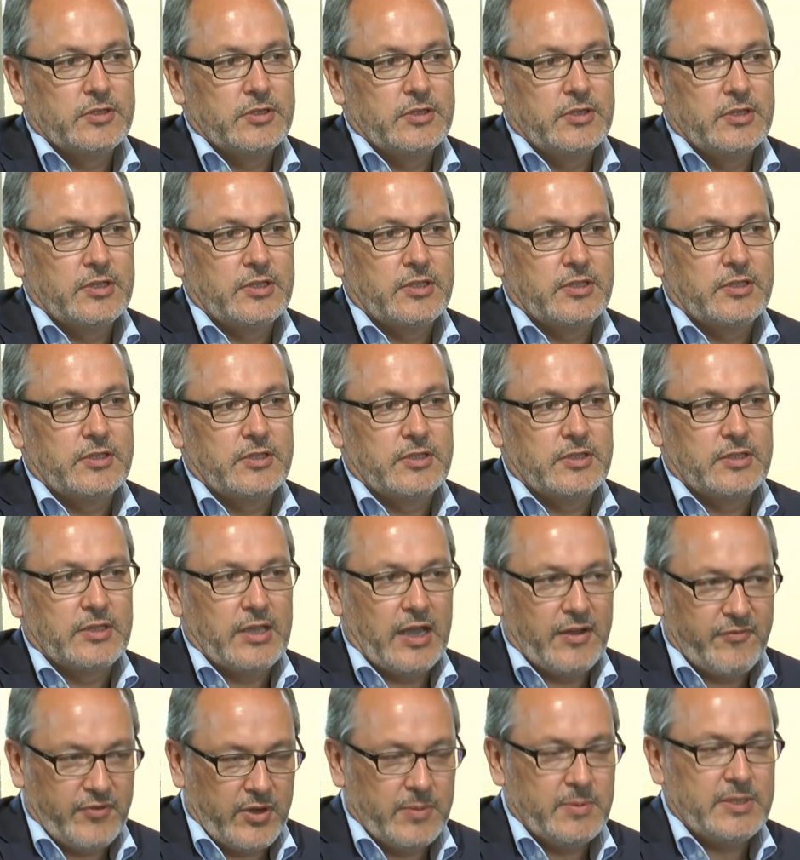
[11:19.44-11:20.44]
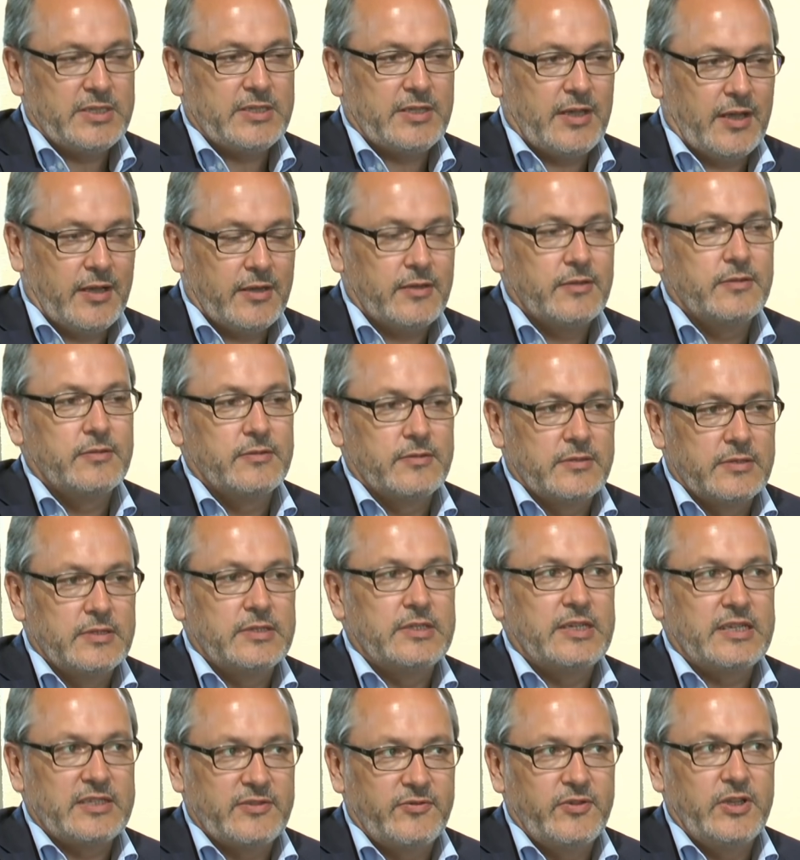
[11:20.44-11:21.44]
äh, ich darf aber sagen,
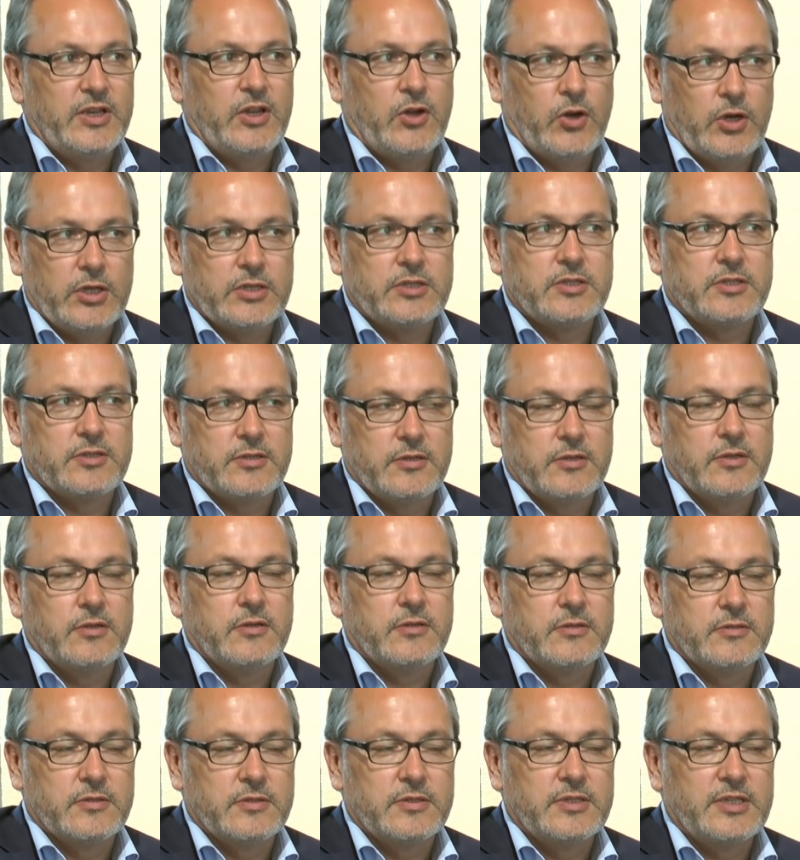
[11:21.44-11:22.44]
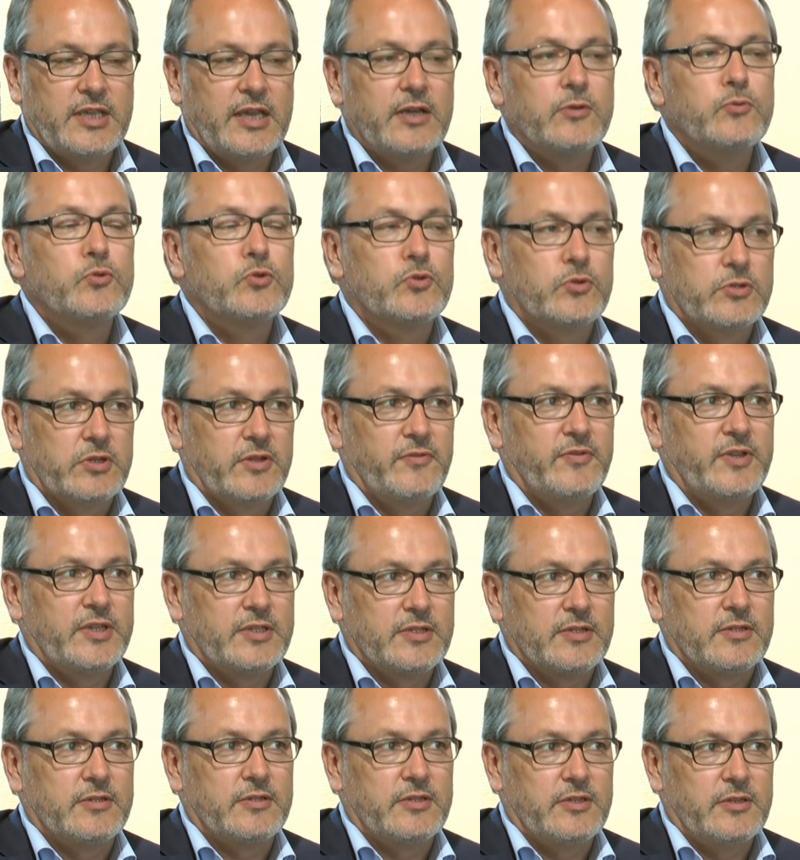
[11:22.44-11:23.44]
dass wir dort äh, sehr gut unterwegs
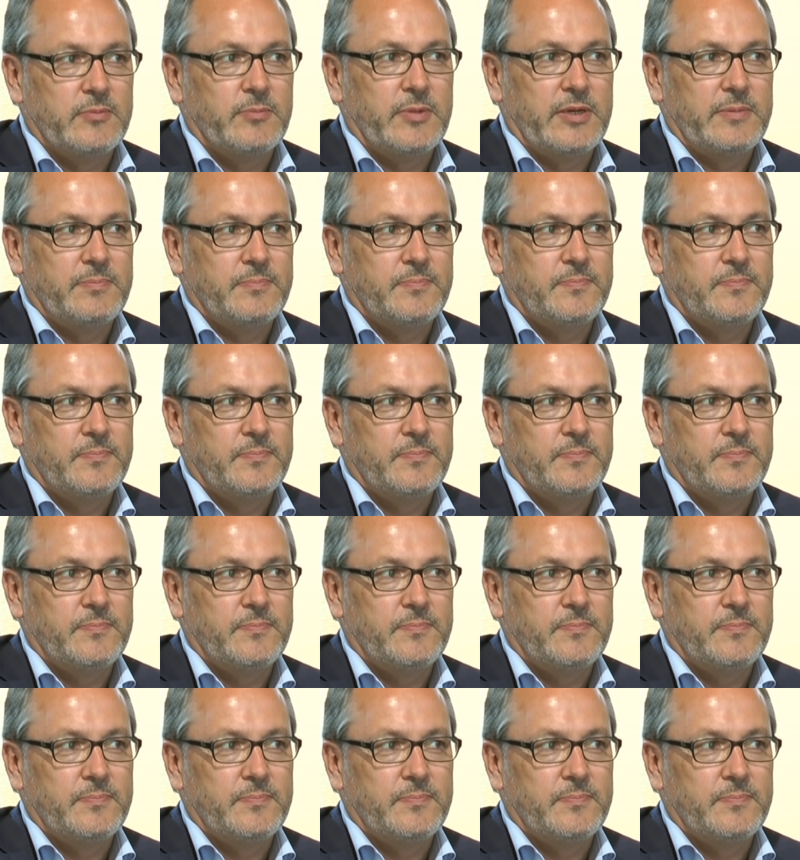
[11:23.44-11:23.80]
sind hier in Meppen.